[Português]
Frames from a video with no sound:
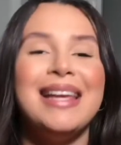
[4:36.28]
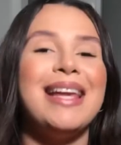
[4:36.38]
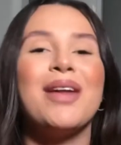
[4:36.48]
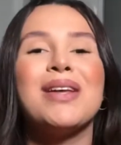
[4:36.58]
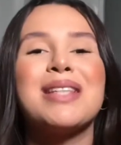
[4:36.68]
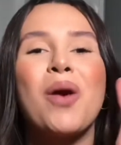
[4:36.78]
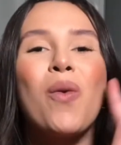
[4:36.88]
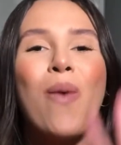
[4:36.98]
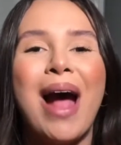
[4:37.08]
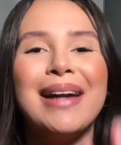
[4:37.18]
E a nossa
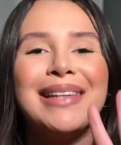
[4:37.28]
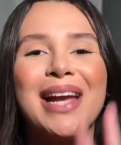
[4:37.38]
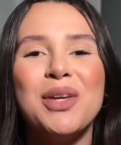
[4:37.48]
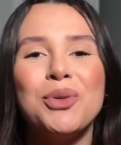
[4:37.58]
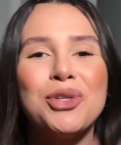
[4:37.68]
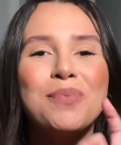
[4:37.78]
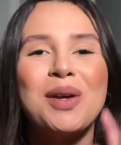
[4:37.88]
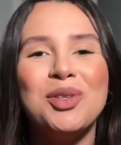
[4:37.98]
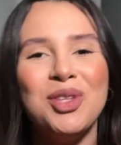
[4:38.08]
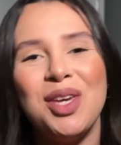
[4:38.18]
quarta e
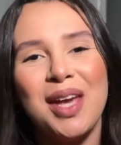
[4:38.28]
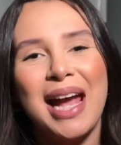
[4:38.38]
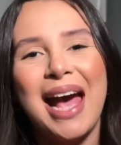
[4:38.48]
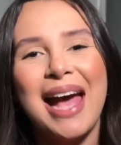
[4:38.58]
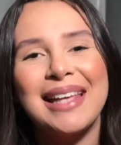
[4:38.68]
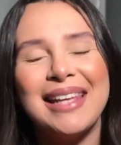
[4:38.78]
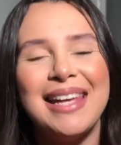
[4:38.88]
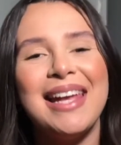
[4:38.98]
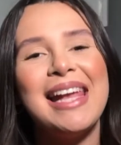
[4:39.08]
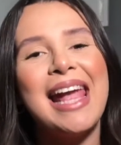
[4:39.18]
última dica
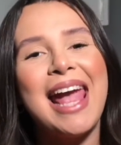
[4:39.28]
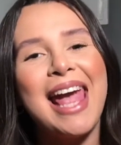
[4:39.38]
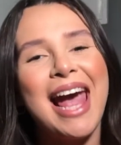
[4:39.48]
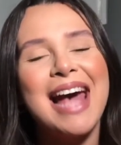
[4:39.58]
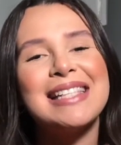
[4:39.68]
aqui é as